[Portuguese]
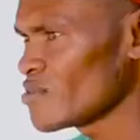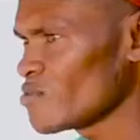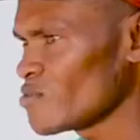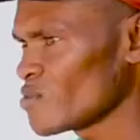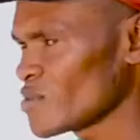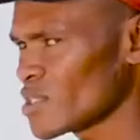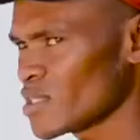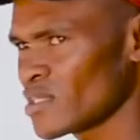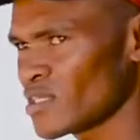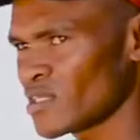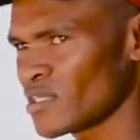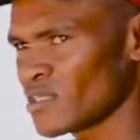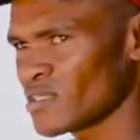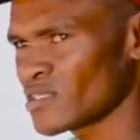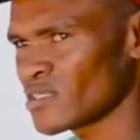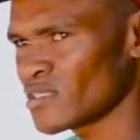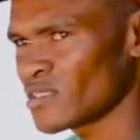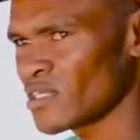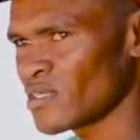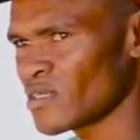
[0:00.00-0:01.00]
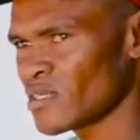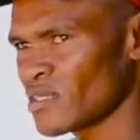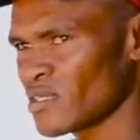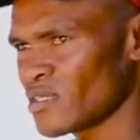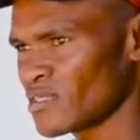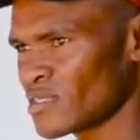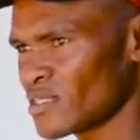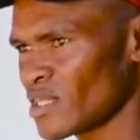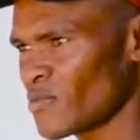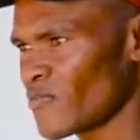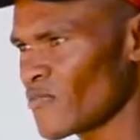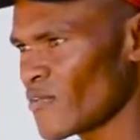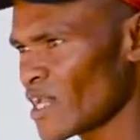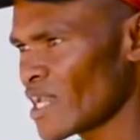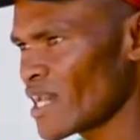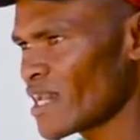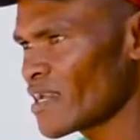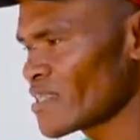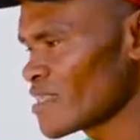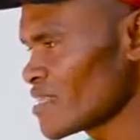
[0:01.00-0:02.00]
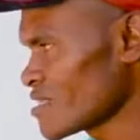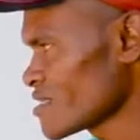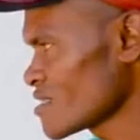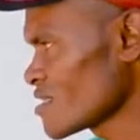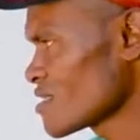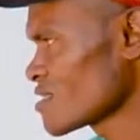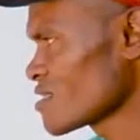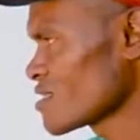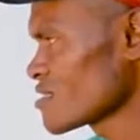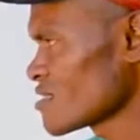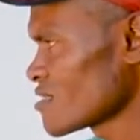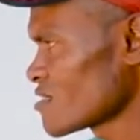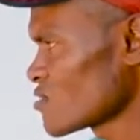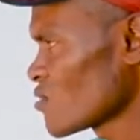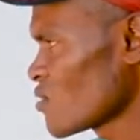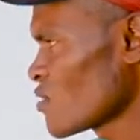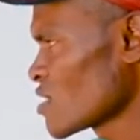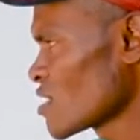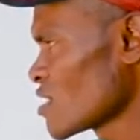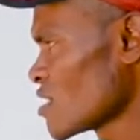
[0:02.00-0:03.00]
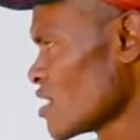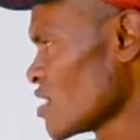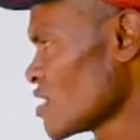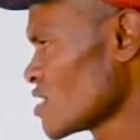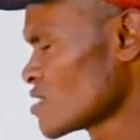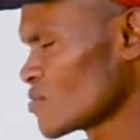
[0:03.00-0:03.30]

um que, que sempre falava dessa, dessa história,